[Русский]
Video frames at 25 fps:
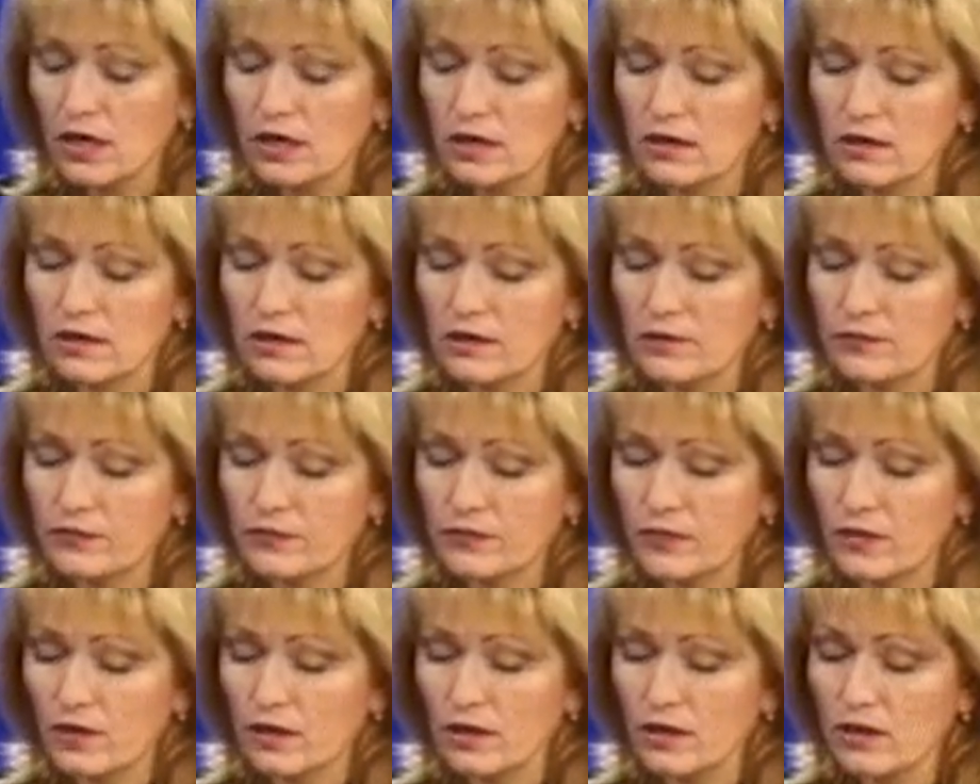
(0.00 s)
А,
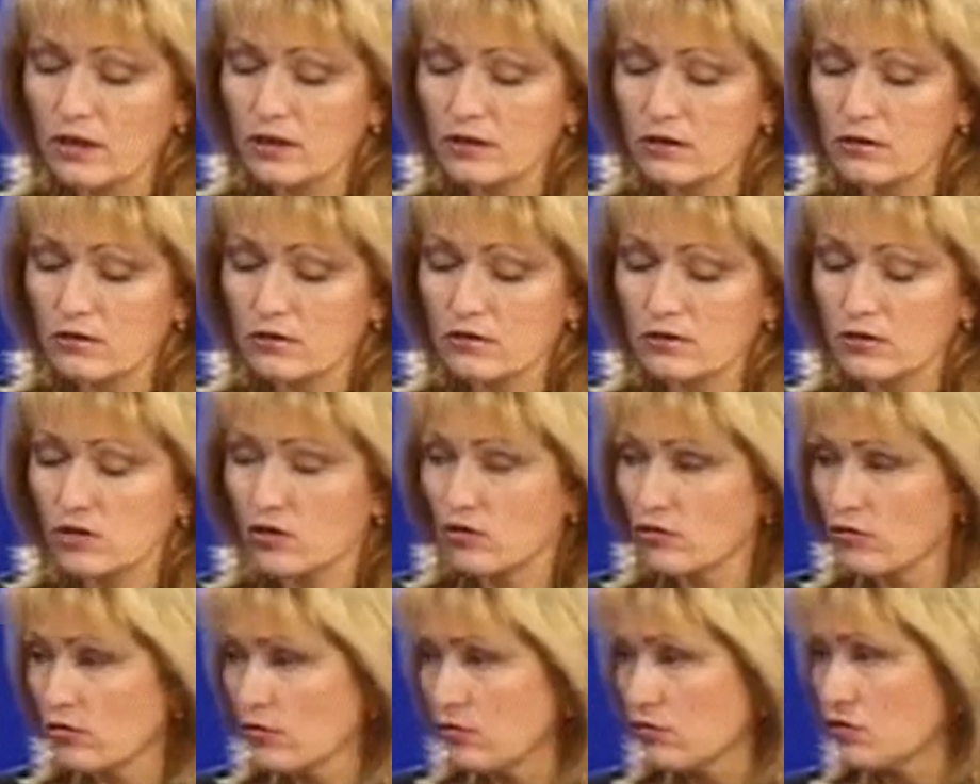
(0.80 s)
и
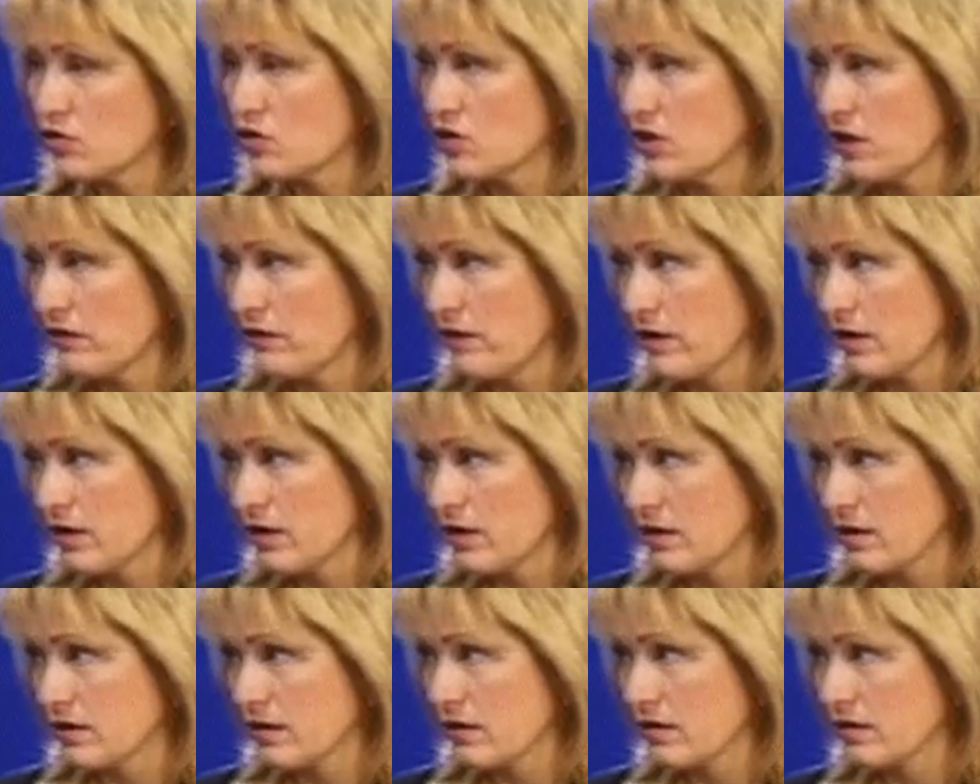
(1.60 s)
что у
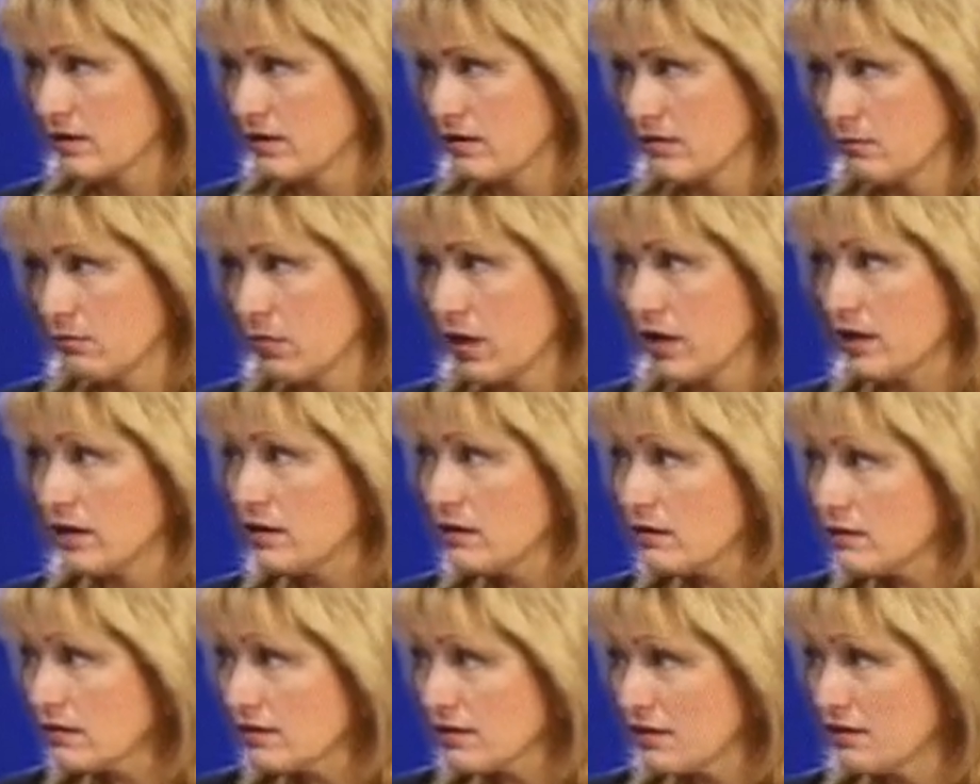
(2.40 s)
человека
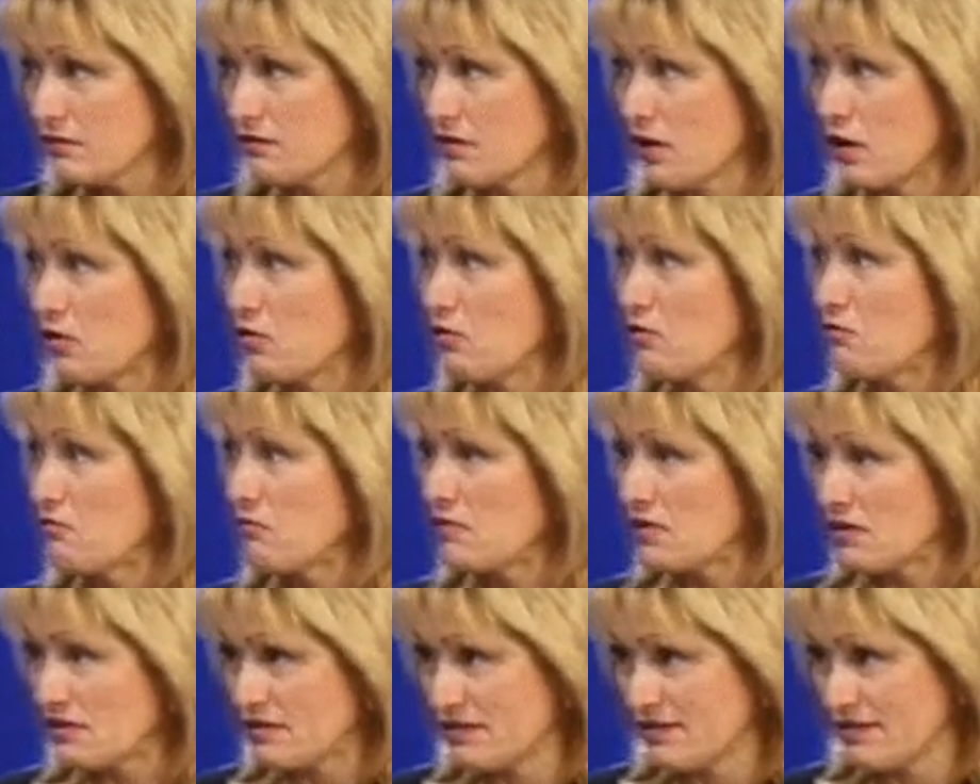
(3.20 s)
болит и в
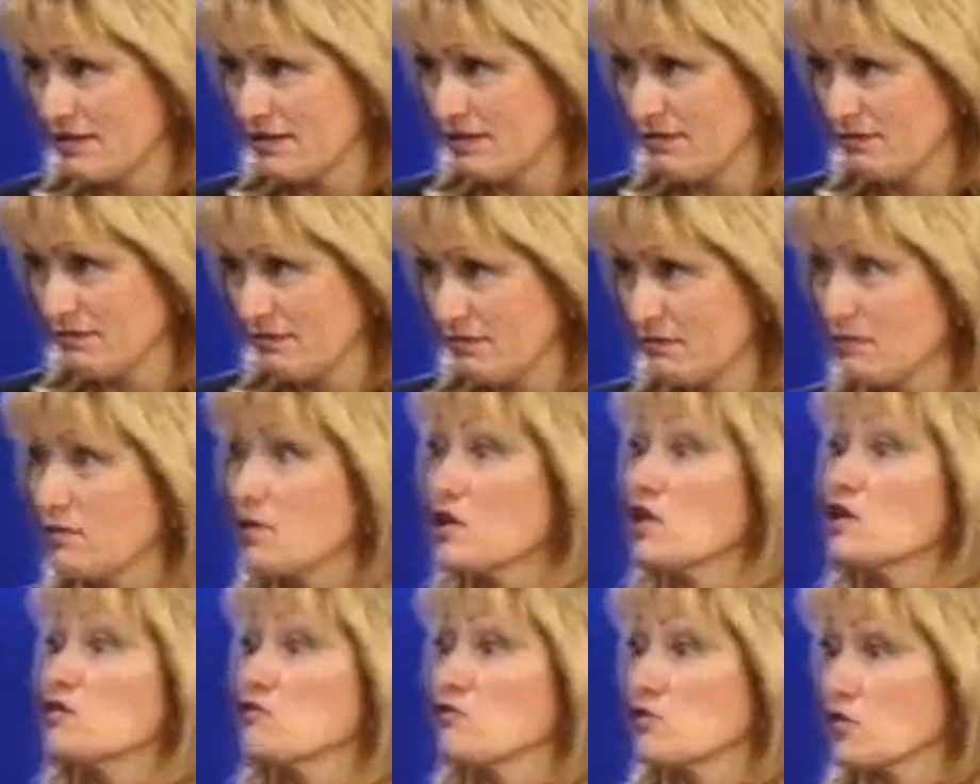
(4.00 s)
каком месте,
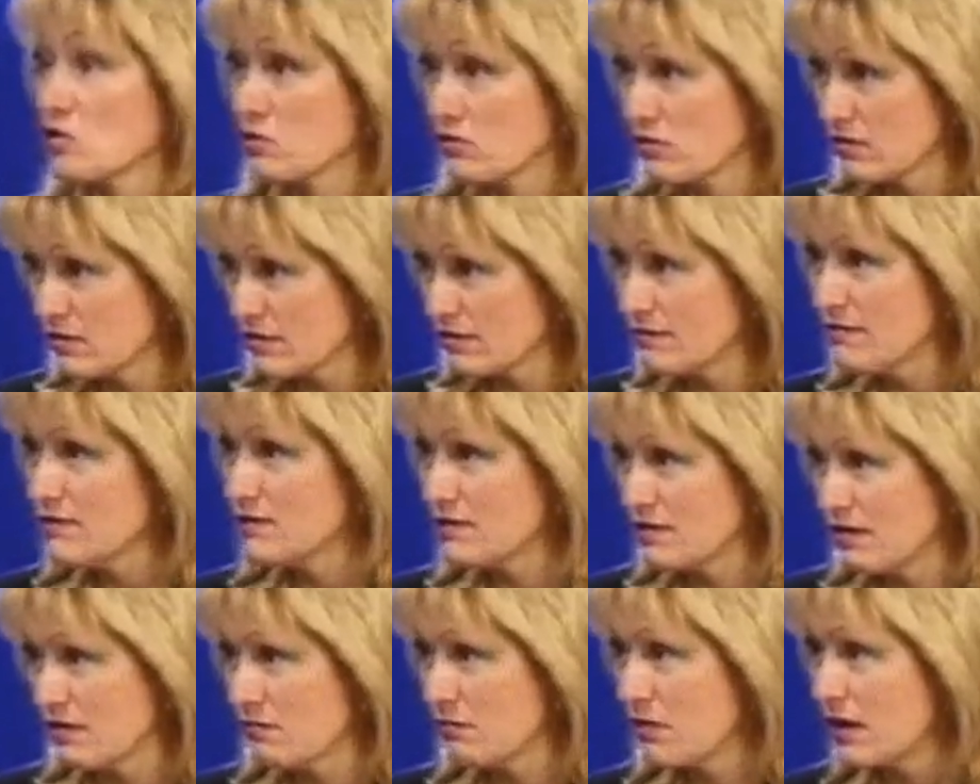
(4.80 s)
если уж это действительно